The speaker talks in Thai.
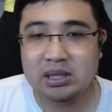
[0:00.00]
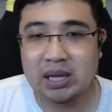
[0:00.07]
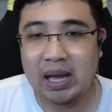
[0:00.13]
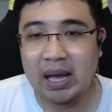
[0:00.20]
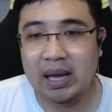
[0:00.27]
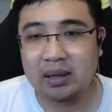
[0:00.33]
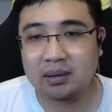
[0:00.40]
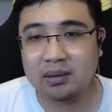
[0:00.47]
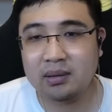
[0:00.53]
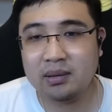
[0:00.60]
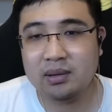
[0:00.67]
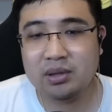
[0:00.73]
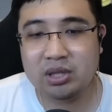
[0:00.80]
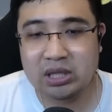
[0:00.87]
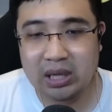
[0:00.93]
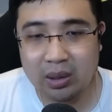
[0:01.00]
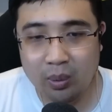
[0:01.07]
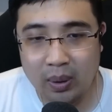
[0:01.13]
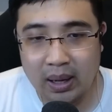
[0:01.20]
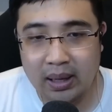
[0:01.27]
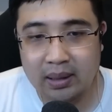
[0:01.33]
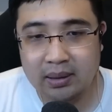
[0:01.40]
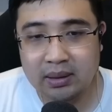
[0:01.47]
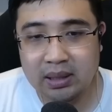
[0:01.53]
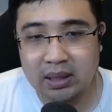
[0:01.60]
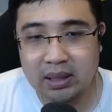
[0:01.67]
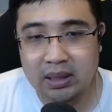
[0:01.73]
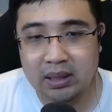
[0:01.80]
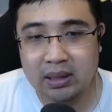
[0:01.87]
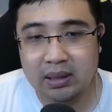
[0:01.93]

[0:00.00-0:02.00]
จากจังหวะที่